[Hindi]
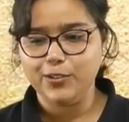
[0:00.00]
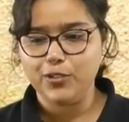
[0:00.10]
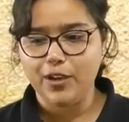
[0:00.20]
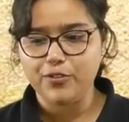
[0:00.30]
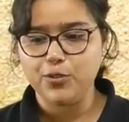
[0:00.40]
गुड
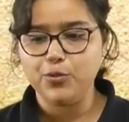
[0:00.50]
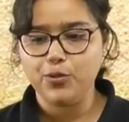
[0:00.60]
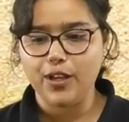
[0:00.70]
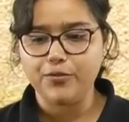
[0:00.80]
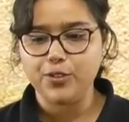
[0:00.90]
आफ्टरनून
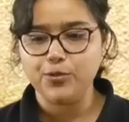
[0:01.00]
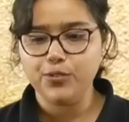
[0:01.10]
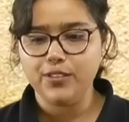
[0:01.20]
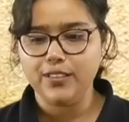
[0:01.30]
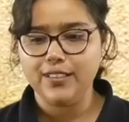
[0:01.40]
गुड आफ्टरनून
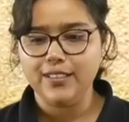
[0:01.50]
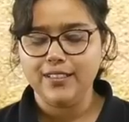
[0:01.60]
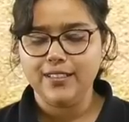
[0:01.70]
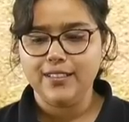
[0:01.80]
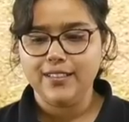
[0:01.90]

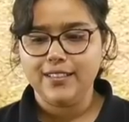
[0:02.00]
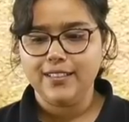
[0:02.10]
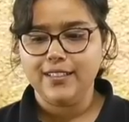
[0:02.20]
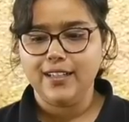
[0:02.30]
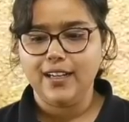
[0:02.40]

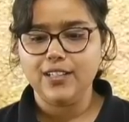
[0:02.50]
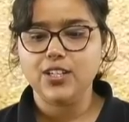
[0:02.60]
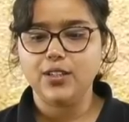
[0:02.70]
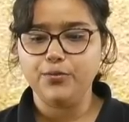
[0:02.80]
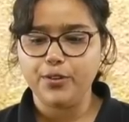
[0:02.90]
अच्छा
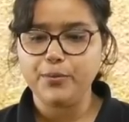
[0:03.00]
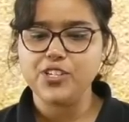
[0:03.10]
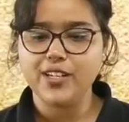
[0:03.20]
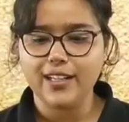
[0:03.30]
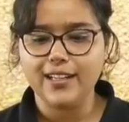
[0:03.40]

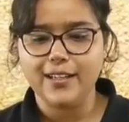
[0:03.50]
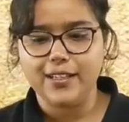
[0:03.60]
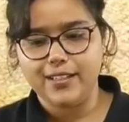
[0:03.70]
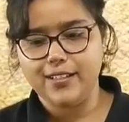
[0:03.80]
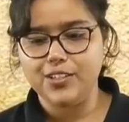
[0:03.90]
कंफर्मेशन के
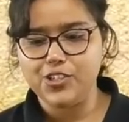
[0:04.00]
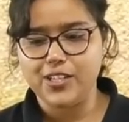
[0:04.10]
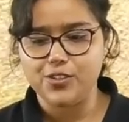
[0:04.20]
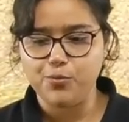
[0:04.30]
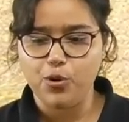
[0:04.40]
लिए
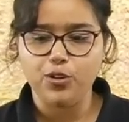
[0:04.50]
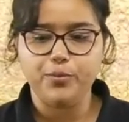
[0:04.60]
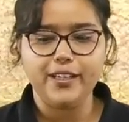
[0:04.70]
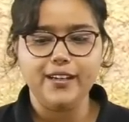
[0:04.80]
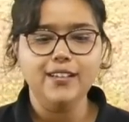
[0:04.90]
ऋषिकेश बहुत
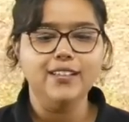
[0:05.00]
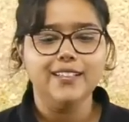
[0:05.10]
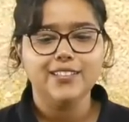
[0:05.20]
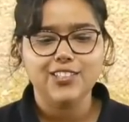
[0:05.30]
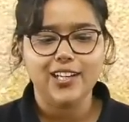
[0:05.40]
बढ़िया
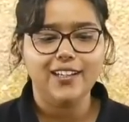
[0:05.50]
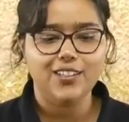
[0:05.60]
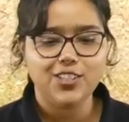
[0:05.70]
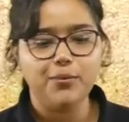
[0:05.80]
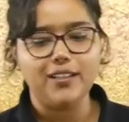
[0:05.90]
चलिए
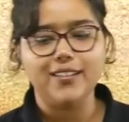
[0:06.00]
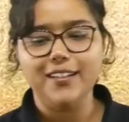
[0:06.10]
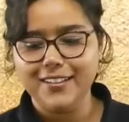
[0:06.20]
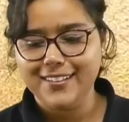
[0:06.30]
अच्छी बात है